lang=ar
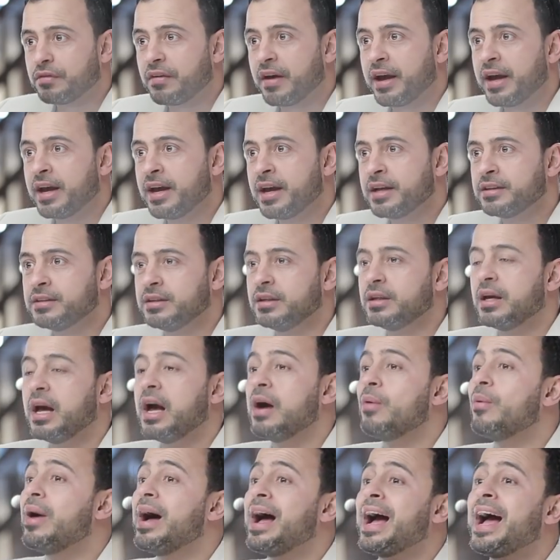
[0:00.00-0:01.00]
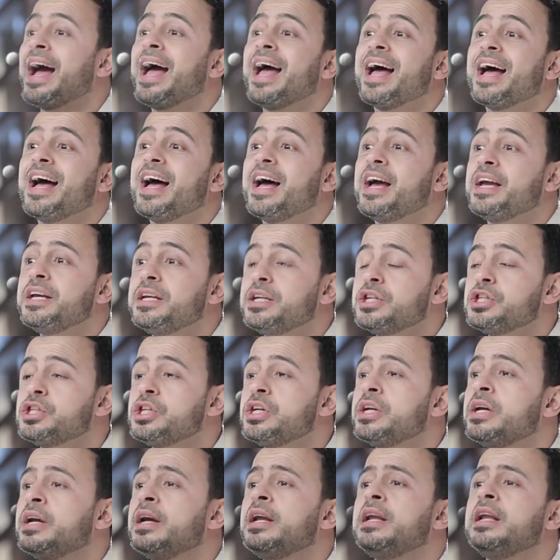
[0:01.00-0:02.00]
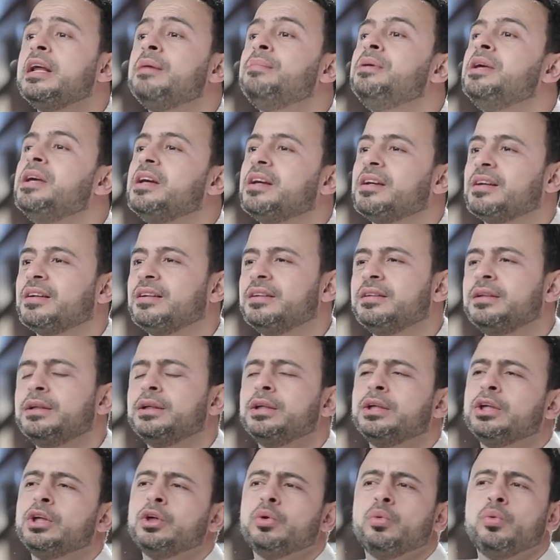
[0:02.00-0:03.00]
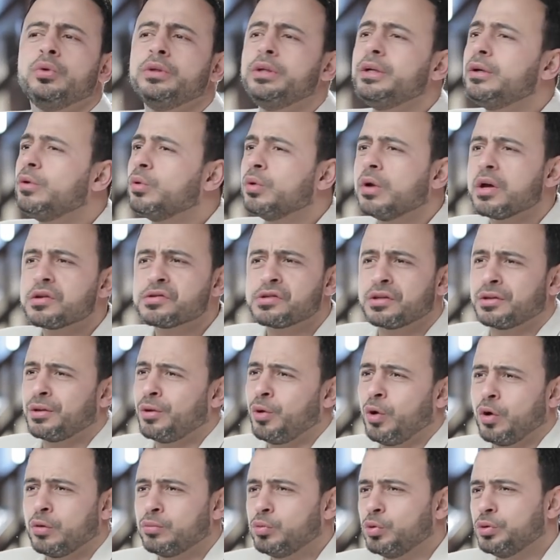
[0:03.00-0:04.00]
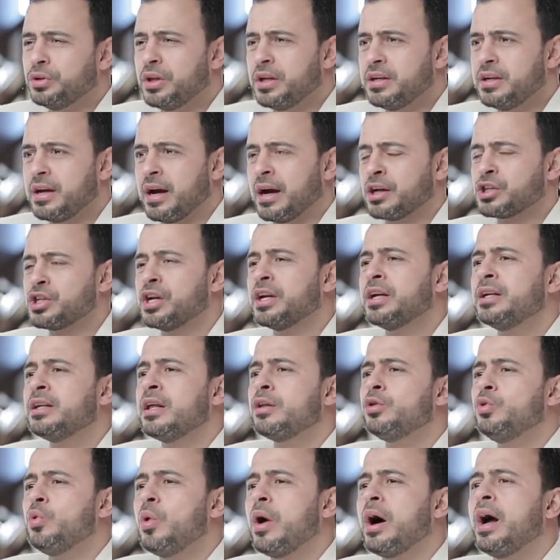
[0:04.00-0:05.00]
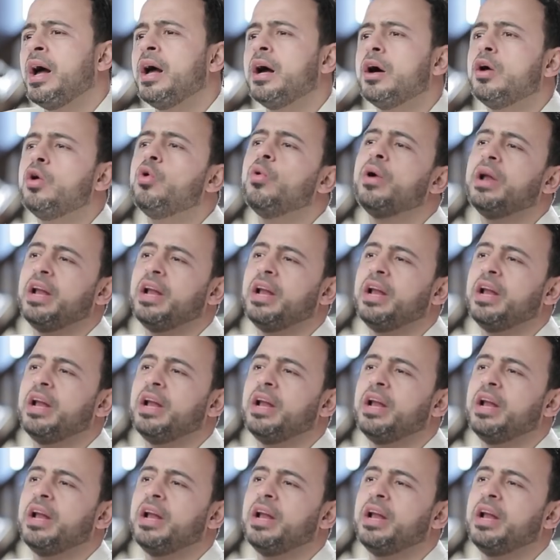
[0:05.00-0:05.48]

في حياتي أو أحقق أي شيء إلا بيك ودي خلاصة العبودية عشان كده الدعاء هو